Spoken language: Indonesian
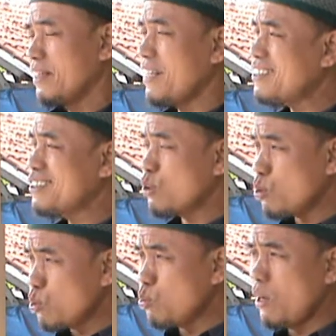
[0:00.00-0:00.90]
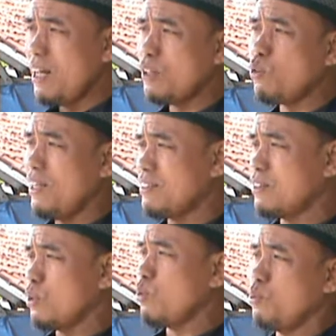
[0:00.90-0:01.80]
yassiru wa la
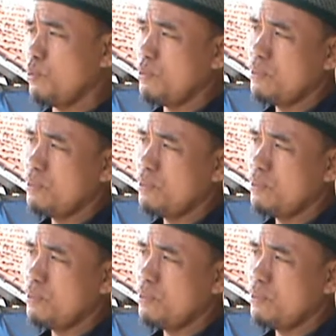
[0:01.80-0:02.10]
tu'assiru.